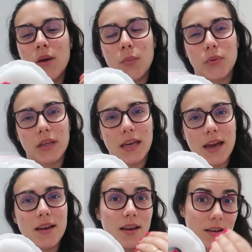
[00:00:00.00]
Porque
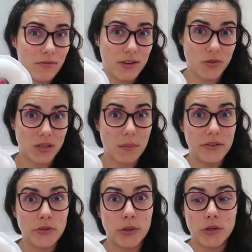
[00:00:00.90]
ele faz
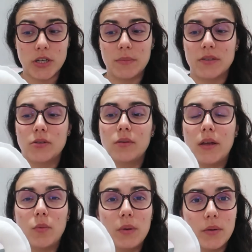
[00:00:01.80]
justamente o que eu já
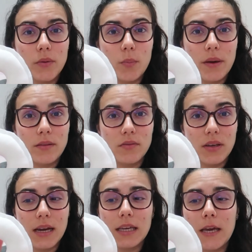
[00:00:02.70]
mencionei, o bico do peito
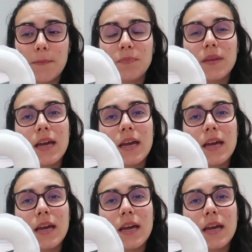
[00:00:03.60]
fica aqui